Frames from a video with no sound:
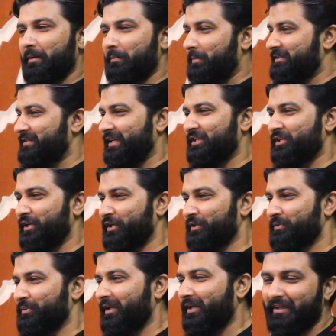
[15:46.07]
बस एक शेर
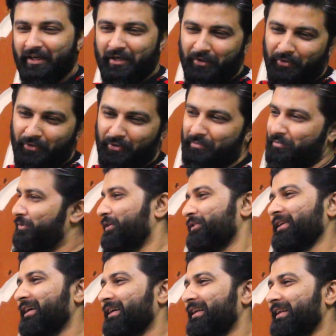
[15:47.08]
सुनाइए और
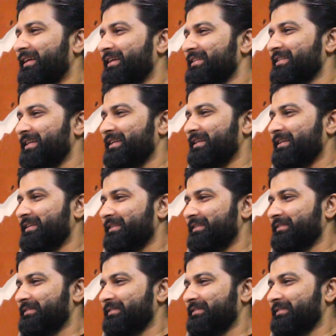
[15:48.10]
मोटरसाइकिल लेकर जाइए